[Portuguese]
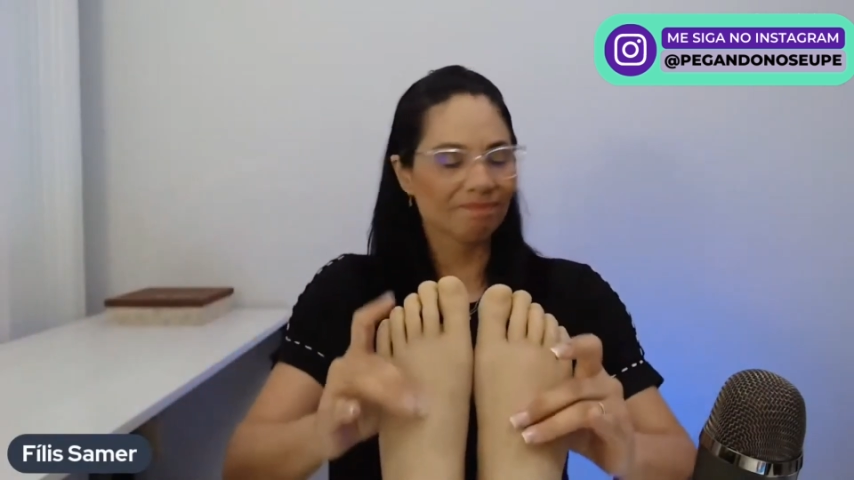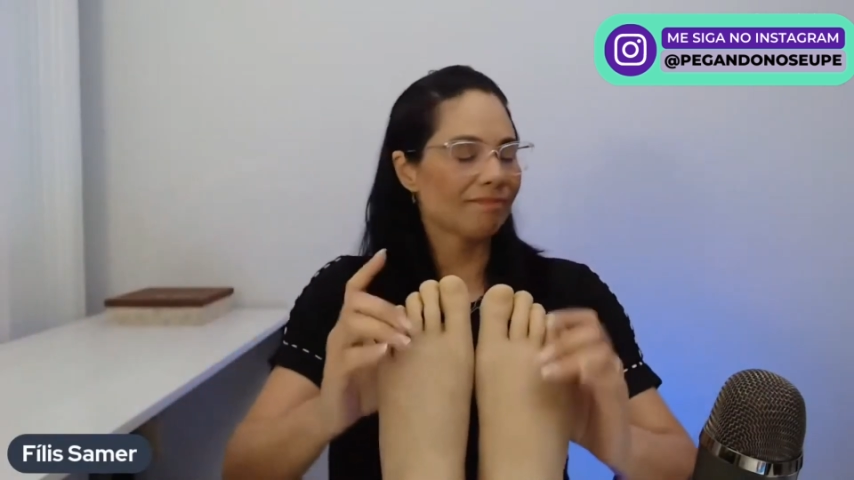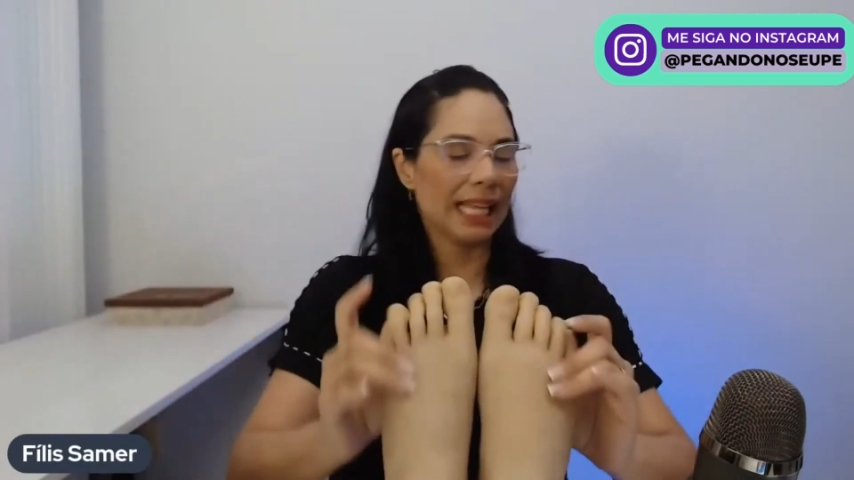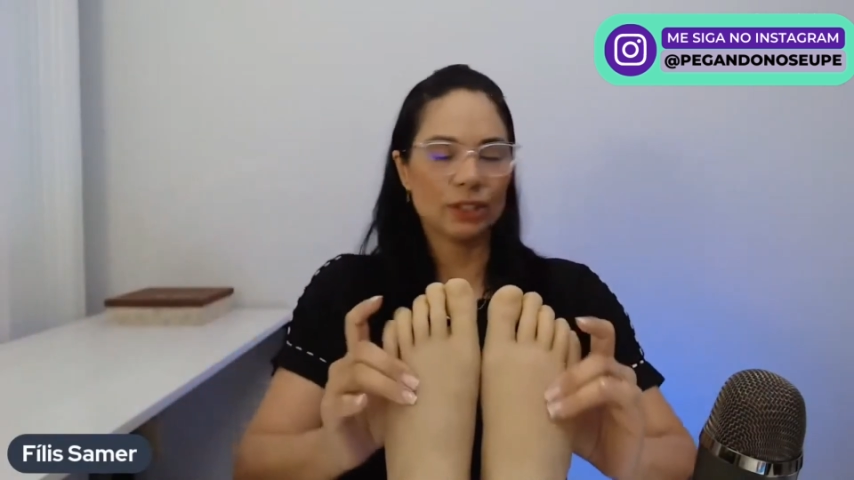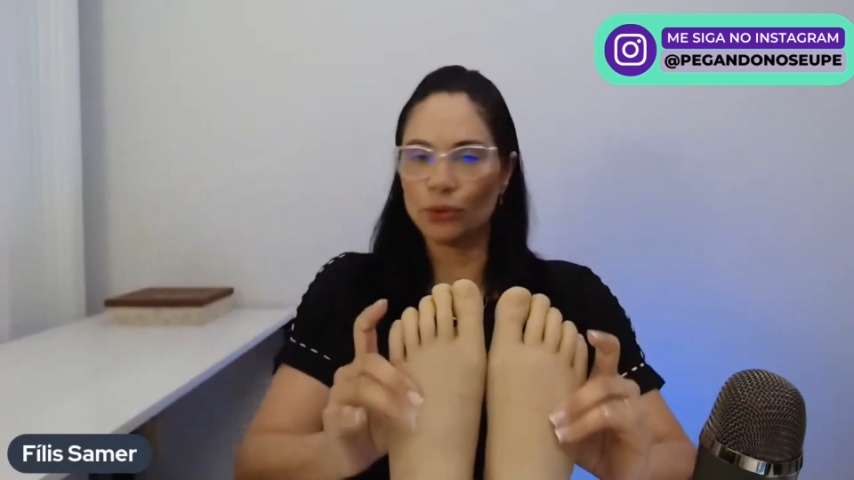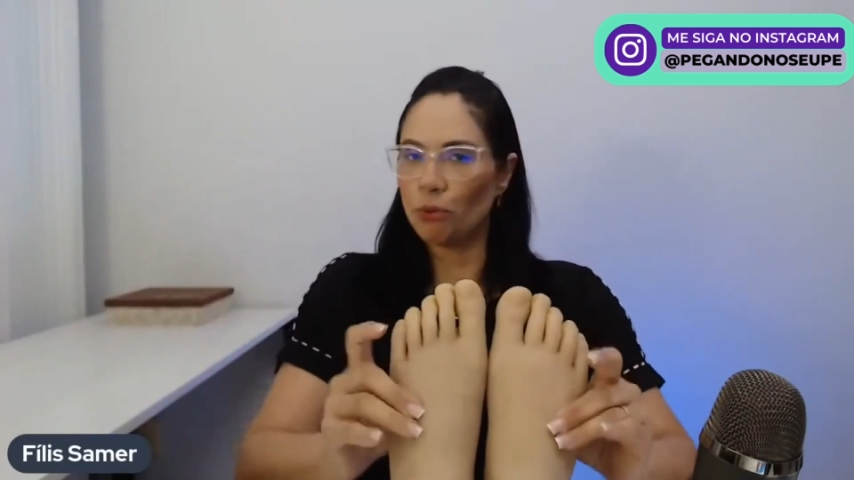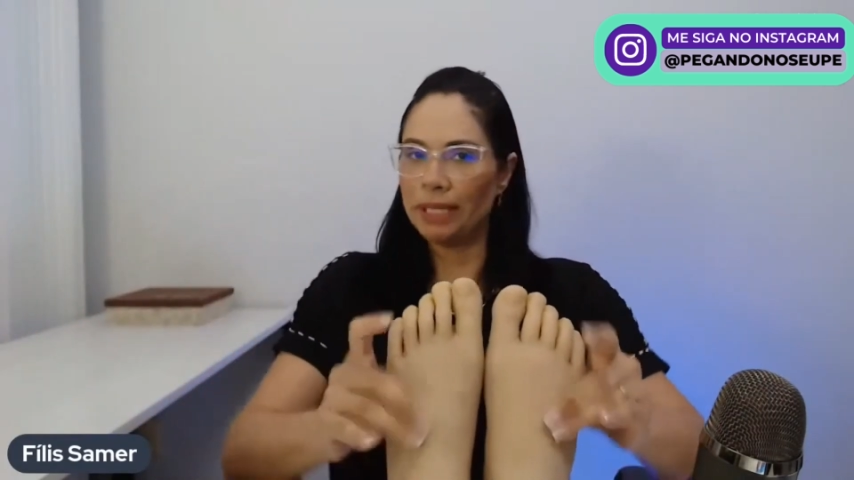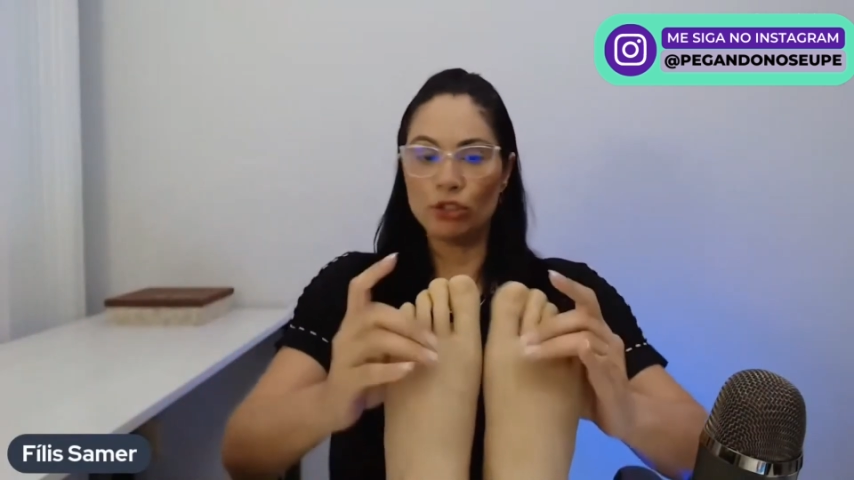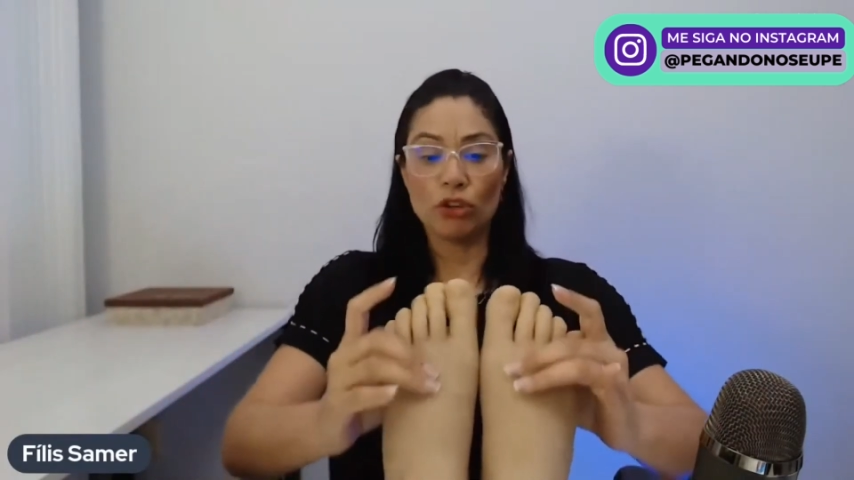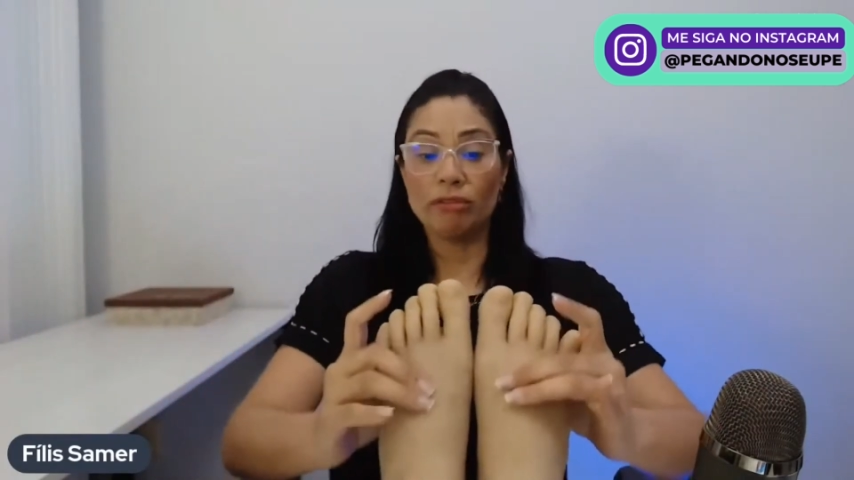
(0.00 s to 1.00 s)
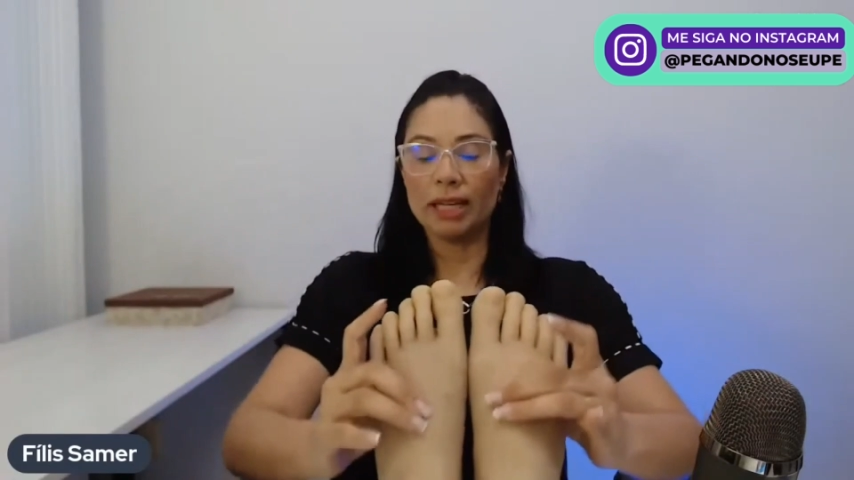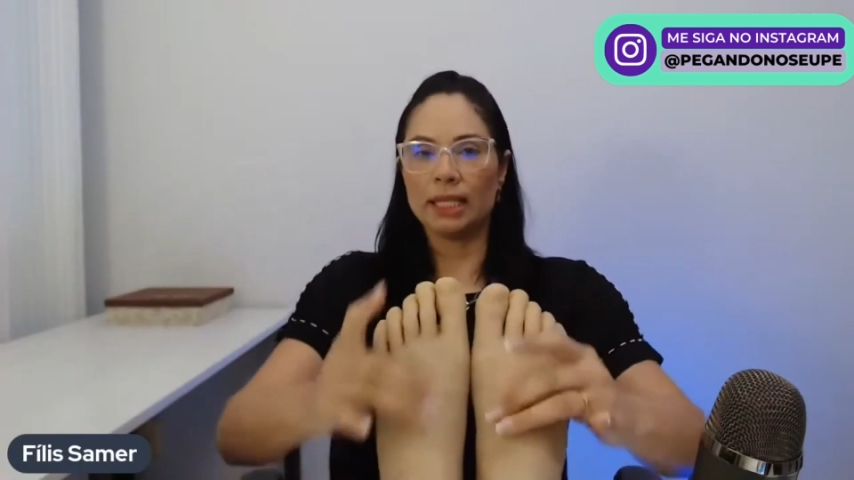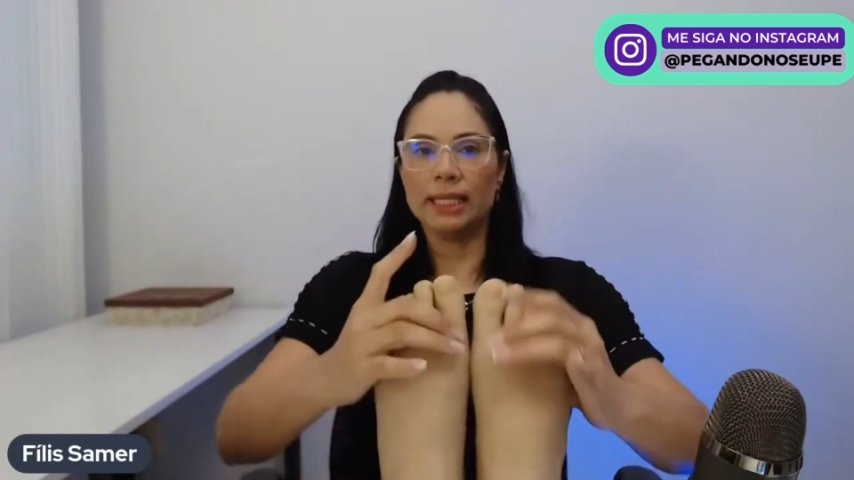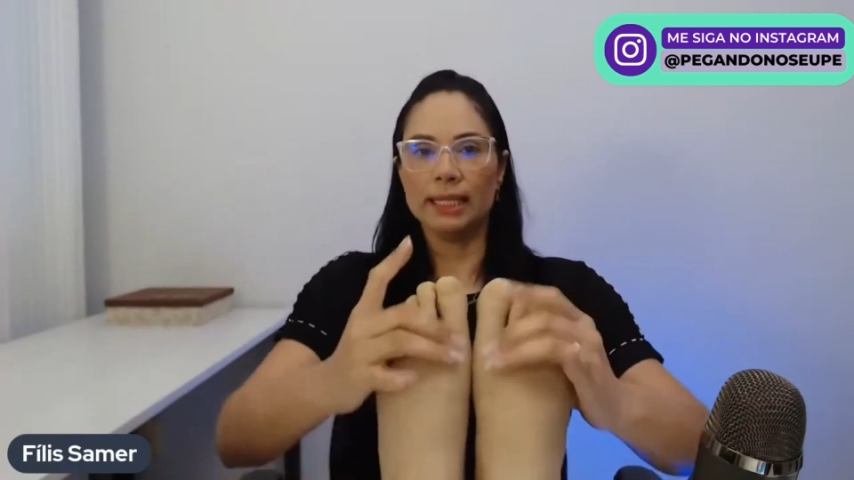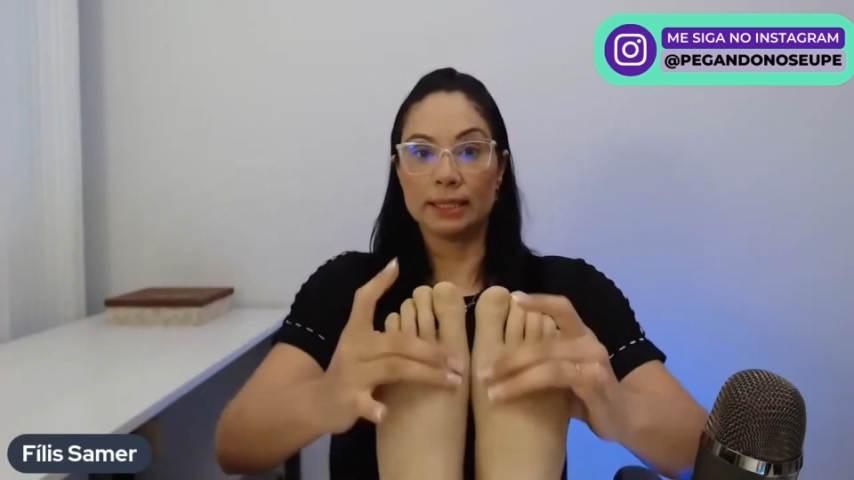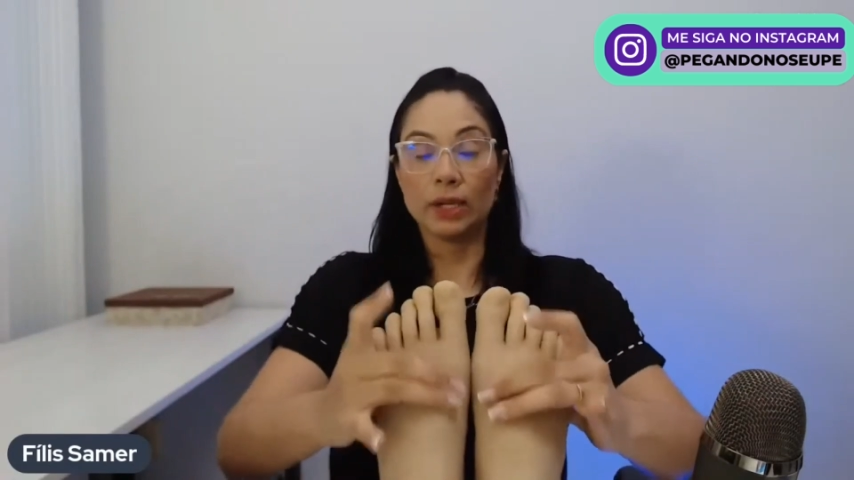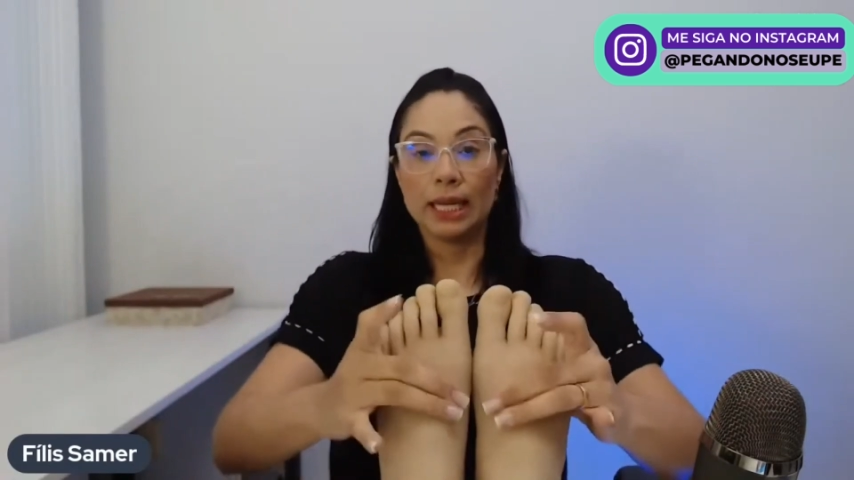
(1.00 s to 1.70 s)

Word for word: naturalmente já vai clareando.